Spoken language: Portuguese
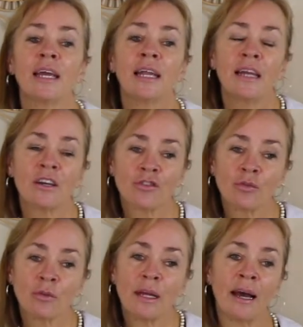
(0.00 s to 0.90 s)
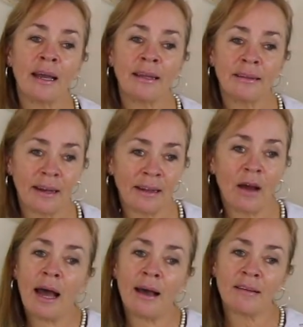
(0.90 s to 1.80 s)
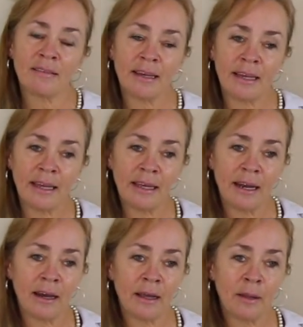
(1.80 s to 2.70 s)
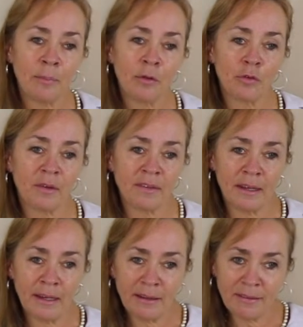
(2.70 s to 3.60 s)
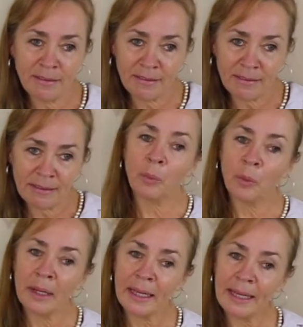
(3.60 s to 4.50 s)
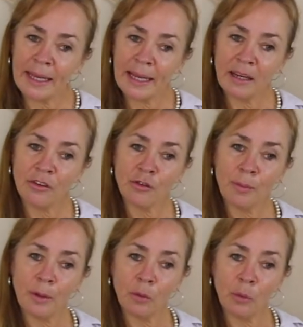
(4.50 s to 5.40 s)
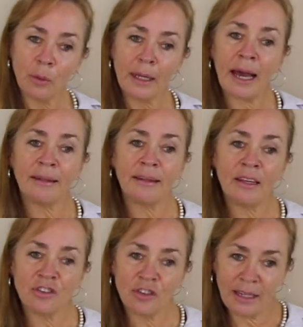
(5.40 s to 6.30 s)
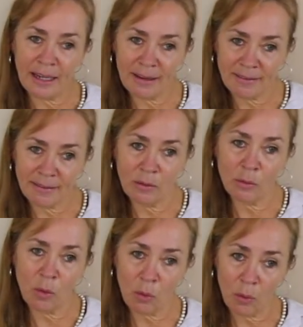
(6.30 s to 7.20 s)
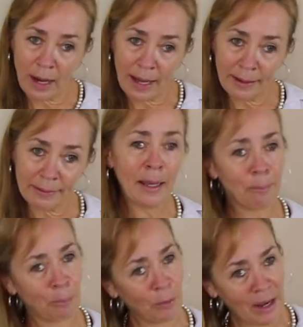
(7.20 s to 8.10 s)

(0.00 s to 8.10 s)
ele ajuda a retardar a cegueira em pessoas senis porque ele diminui a degeneração ocular e por